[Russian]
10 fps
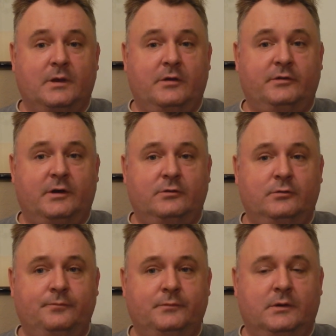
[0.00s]
а
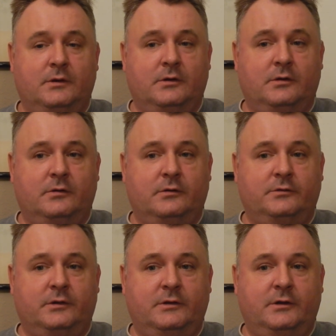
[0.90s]
заодно э,
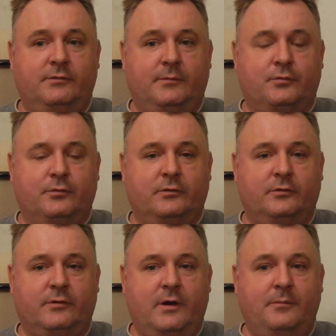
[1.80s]
задать вопрос
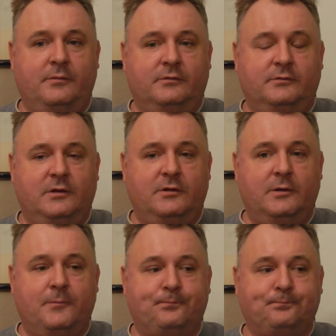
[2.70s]
своим
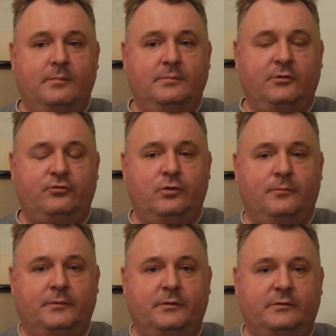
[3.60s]
зрителям.
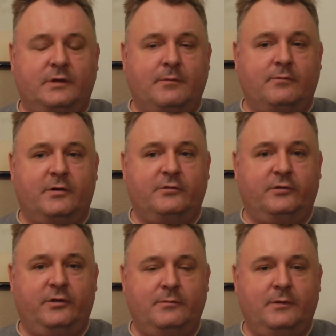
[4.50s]
Начнем с самой
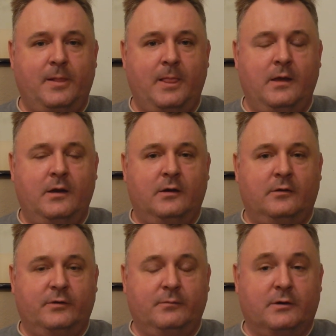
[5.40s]
важной темы –
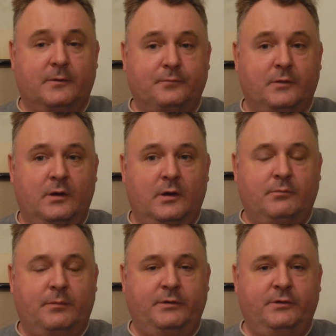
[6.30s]
выборы.
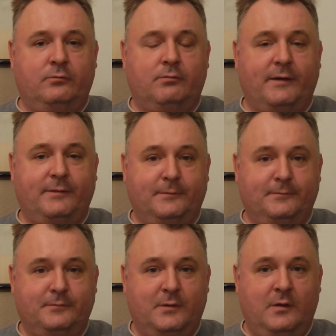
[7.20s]
Победил Байден.
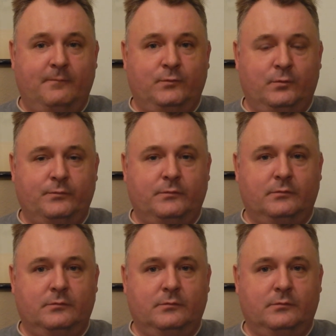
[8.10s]
Ну,